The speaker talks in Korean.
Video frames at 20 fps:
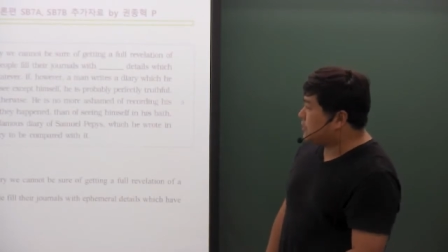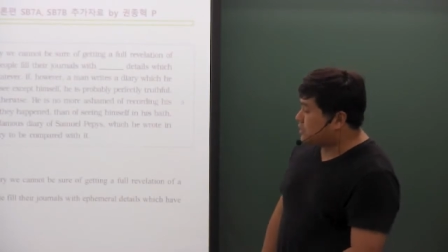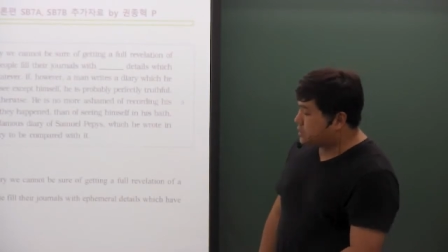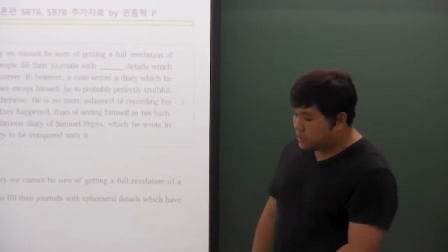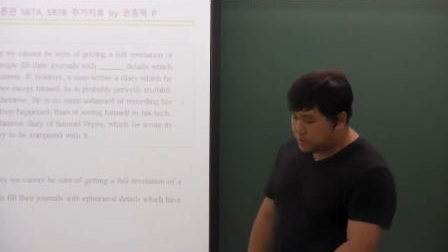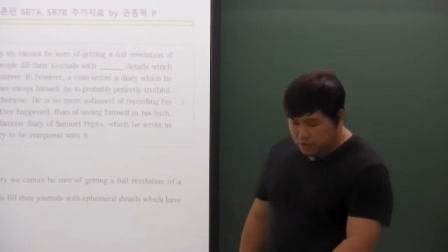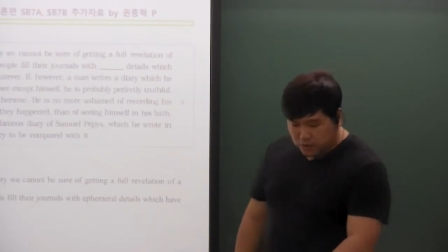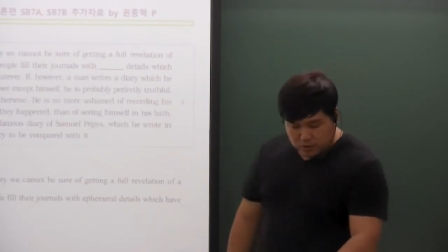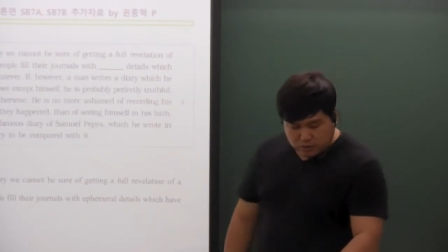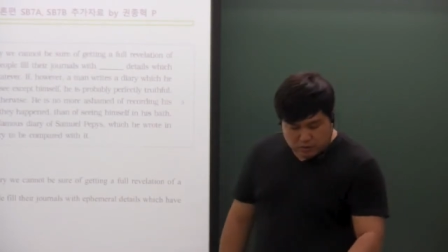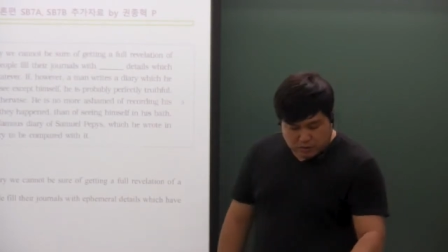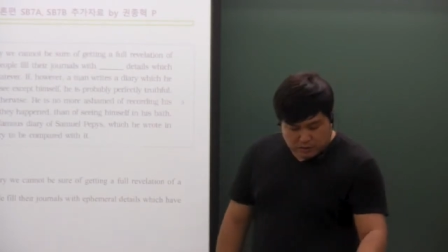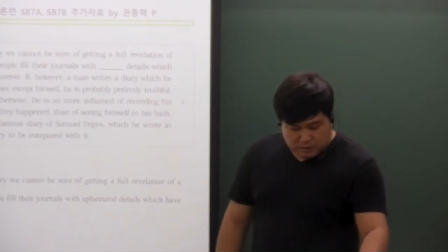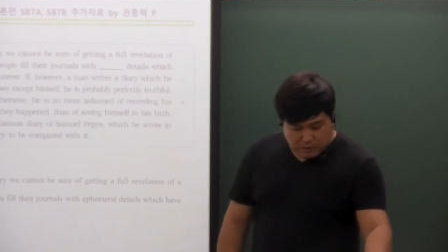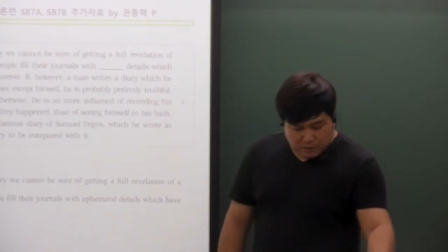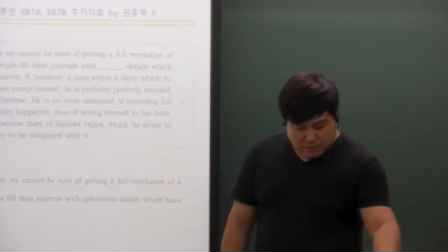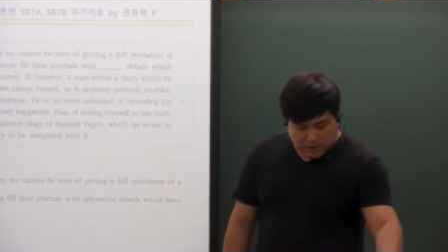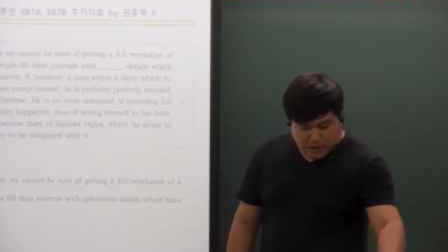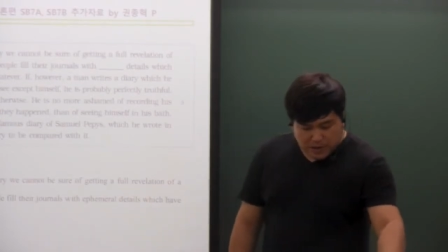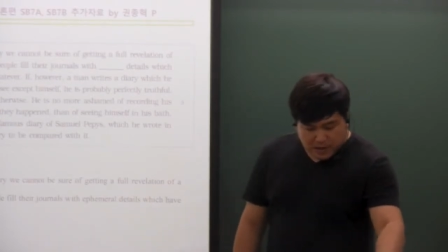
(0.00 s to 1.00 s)
내용을 한번
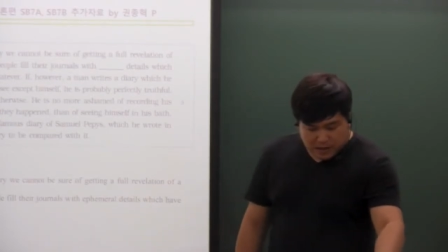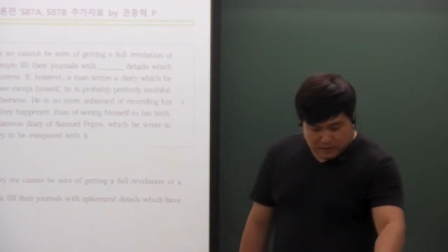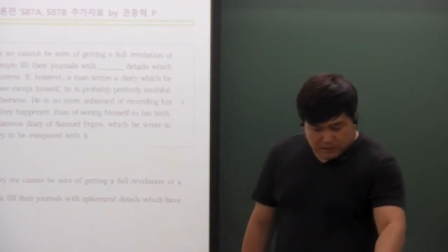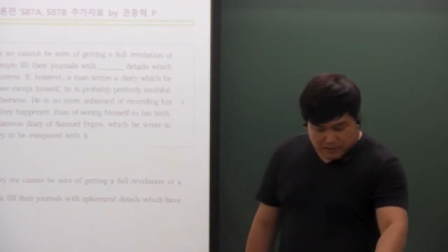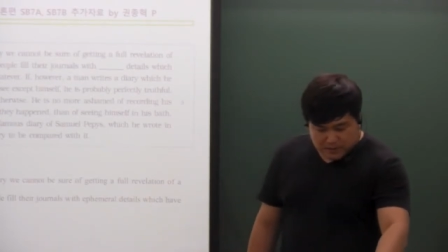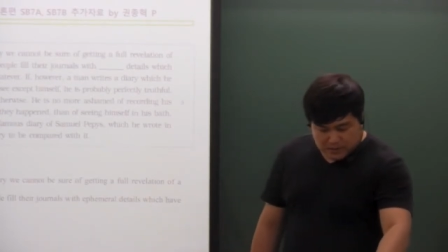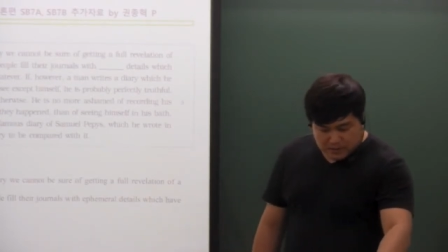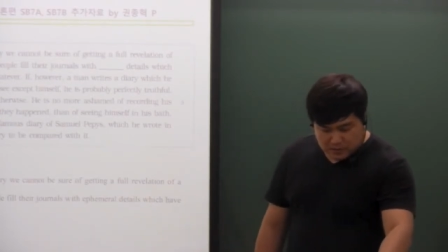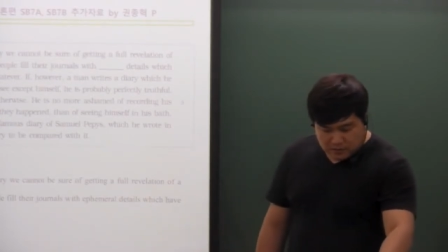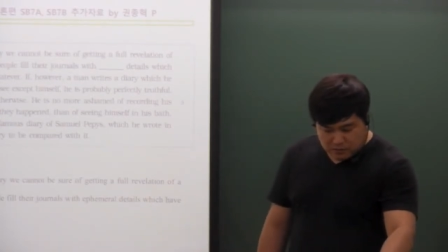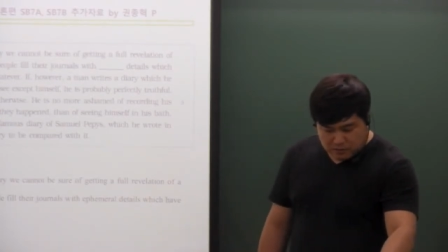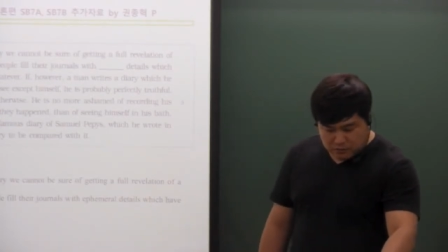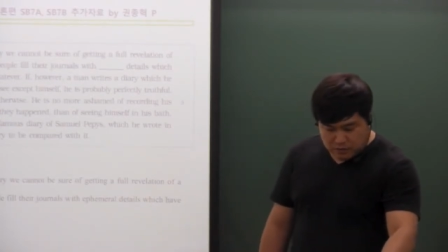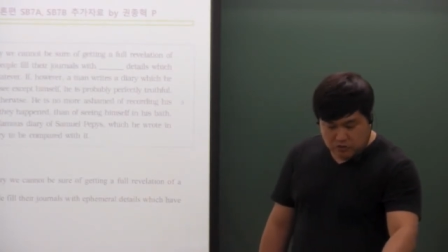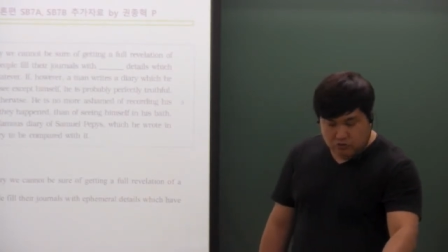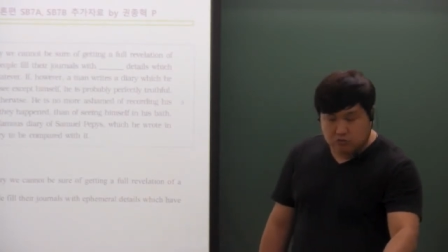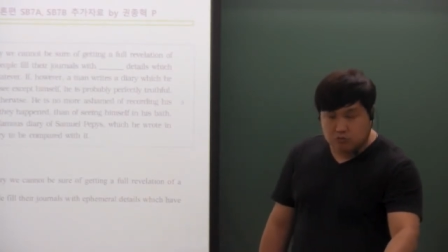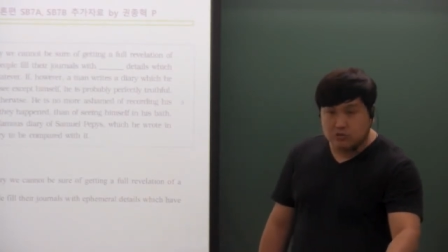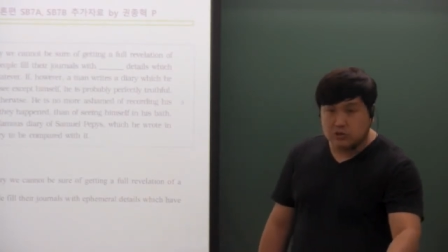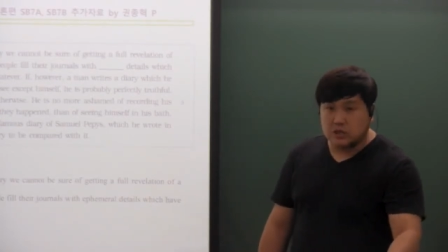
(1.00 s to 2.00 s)
파악하면서 우리
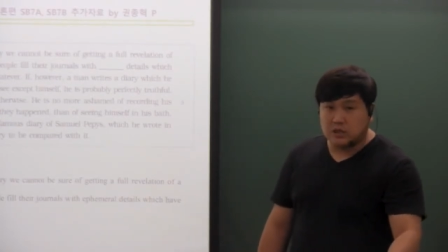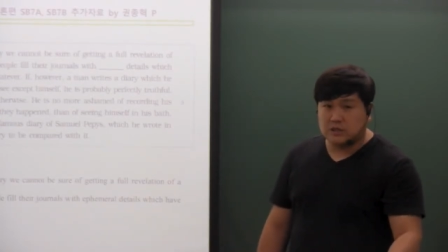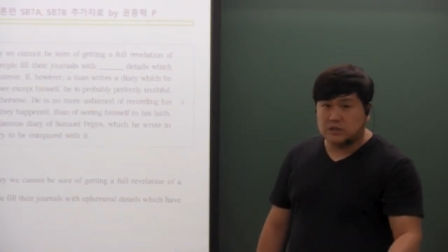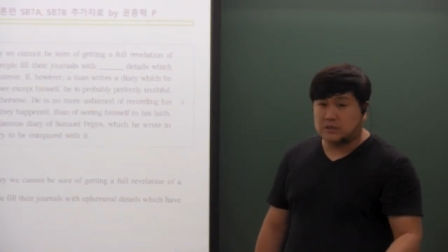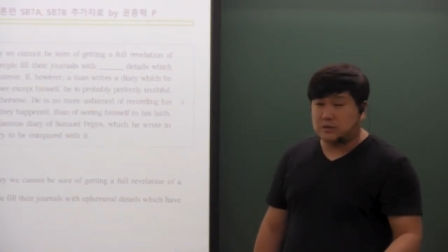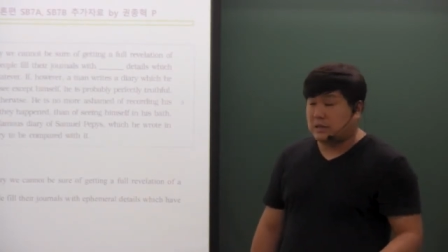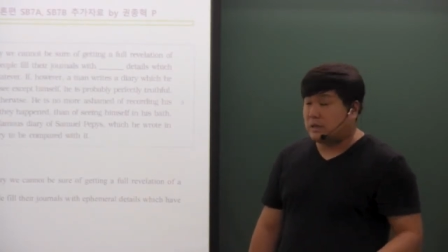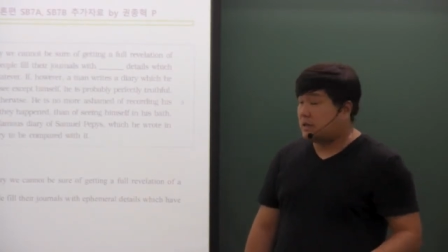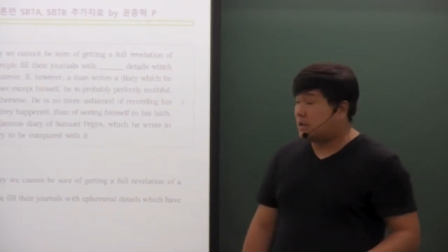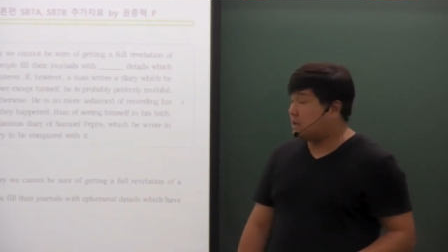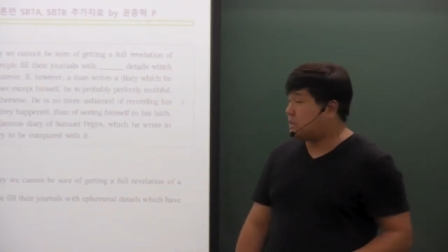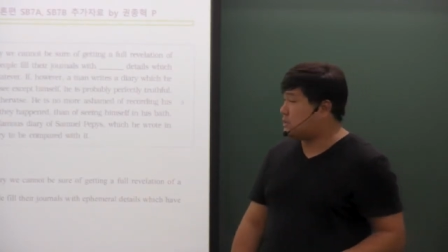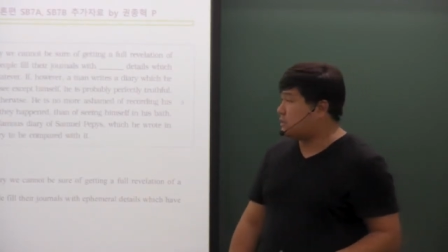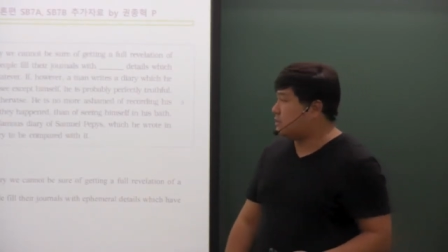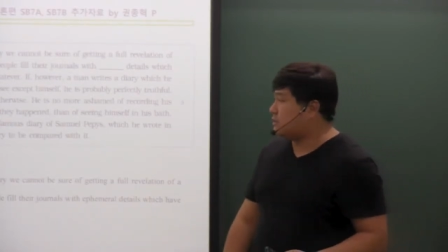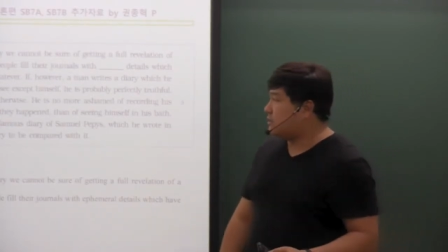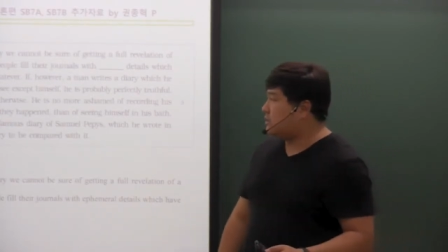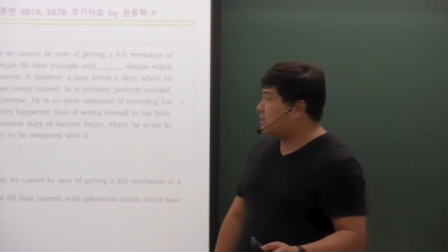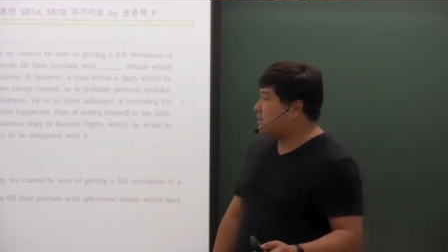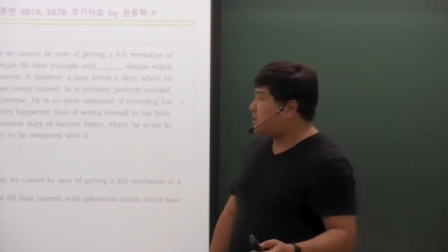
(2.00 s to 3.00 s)
구문을
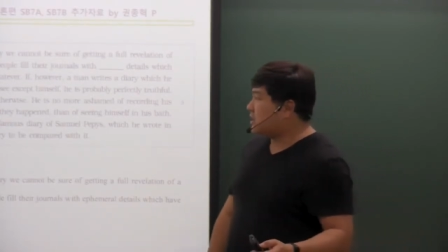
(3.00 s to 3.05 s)
향해서